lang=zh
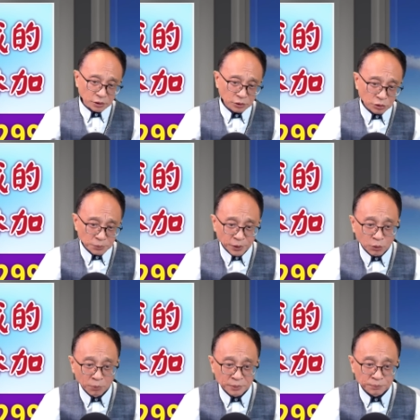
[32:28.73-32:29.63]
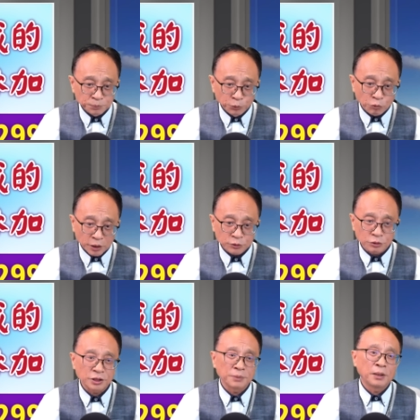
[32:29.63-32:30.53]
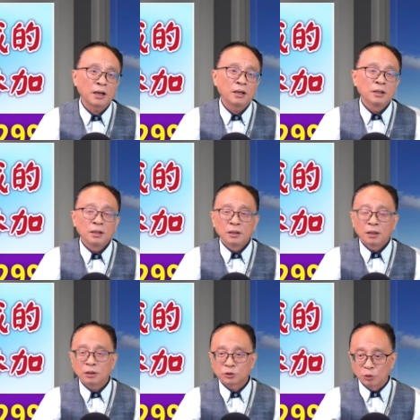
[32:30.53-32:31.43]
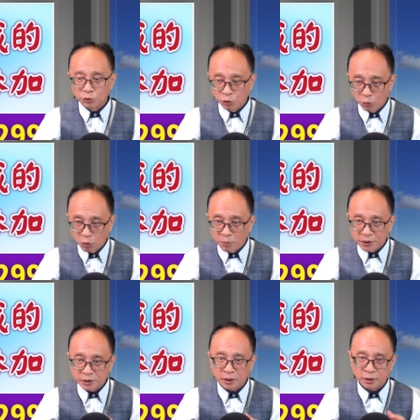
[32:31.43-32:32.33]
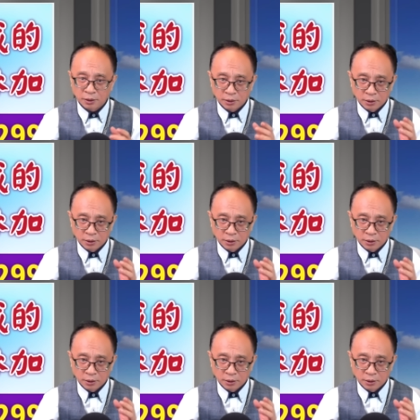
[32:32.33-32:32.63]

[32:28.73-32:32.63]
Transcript: 投资朋友，我们不管做什么啊，都有我们的